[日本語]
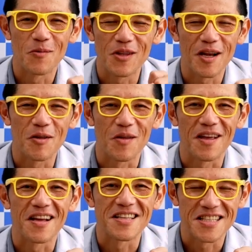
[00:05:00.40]
保たないとい
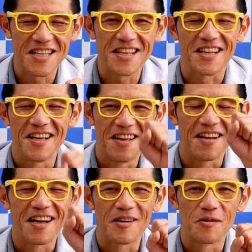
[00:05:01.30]
けないし
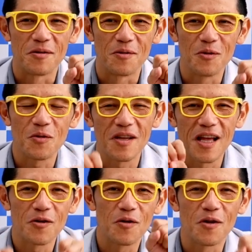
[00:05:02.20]
あの本当に
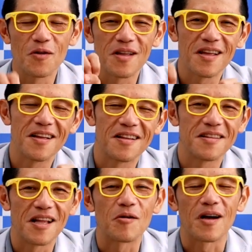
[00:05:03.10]
あの両輪
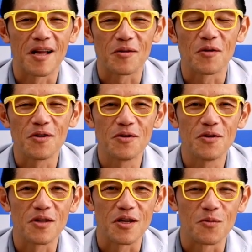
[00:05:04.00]
なのかなというふ
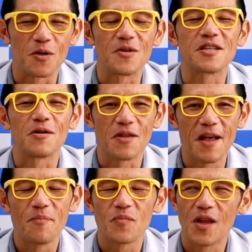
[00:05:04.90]
うに思いましたよ
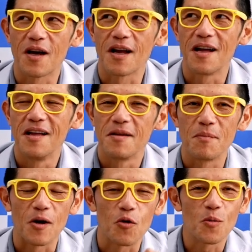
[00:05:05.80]
ねだから、
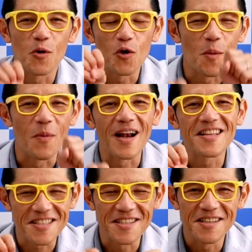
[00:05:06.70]
まあ、ここの
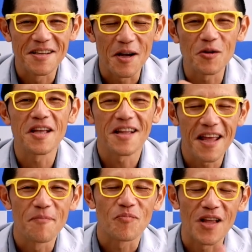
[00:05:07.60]
バランスこの間
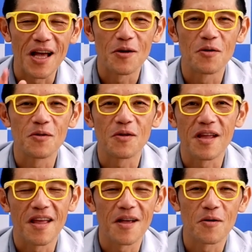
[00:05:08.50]
ねあの本当に、
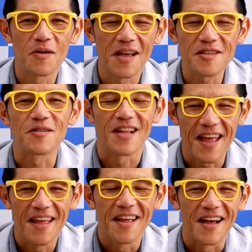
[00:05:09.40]
えー、このゲストに
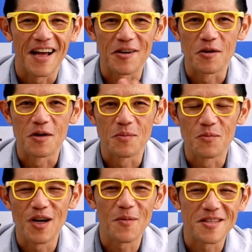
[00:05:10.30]
ねあの
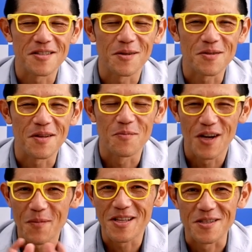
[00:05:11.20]
村松と
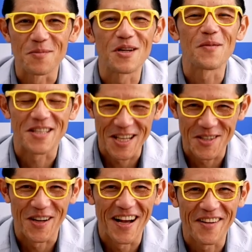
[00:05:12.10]
村松の村松社
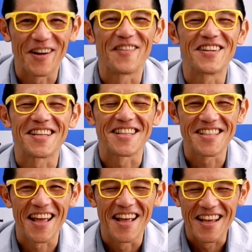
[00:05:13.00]
長が来られましてです
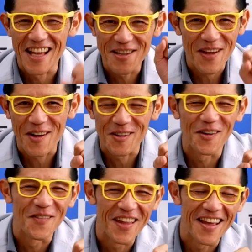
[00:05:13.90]
ねやるべきこ
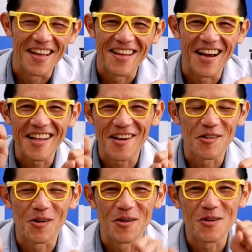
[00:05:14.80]
と、ね、やりたいこ
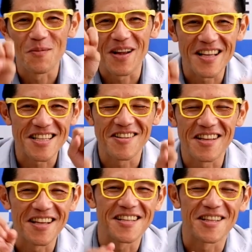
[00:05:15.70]
とそのバランシング
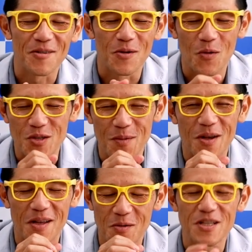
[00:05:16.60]
が大事っておっしゃ
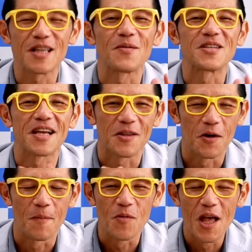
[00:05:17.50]
おっしゃってましたけ
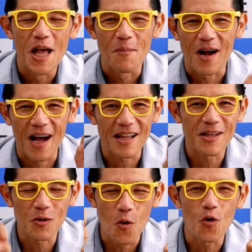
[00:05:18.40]
ど、まあ、体
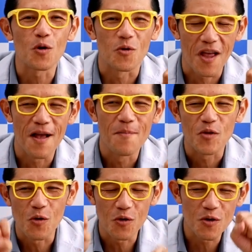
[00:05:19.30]
と心もね
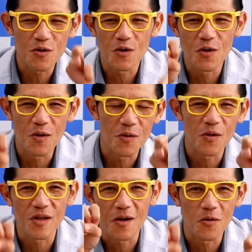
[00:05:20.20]
ここのその本
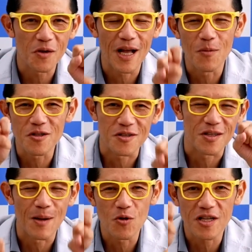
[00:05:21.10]
当にこの保つ
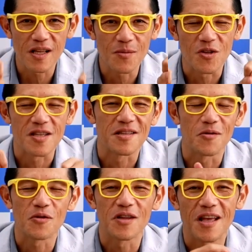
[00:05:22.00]
保ち方もですね
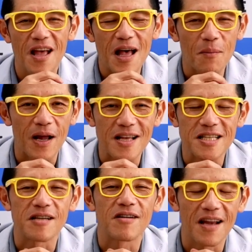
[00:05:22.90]
本当に
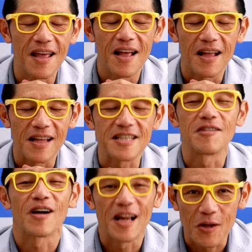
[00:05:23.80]
バランシングがね大事な
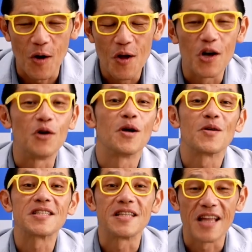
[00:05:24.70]
のかなと思い
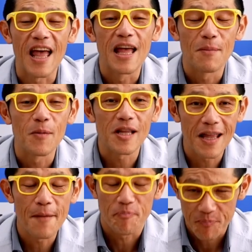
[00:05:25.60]
ますんで、まあ、また
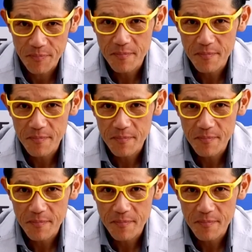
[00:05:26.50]
ね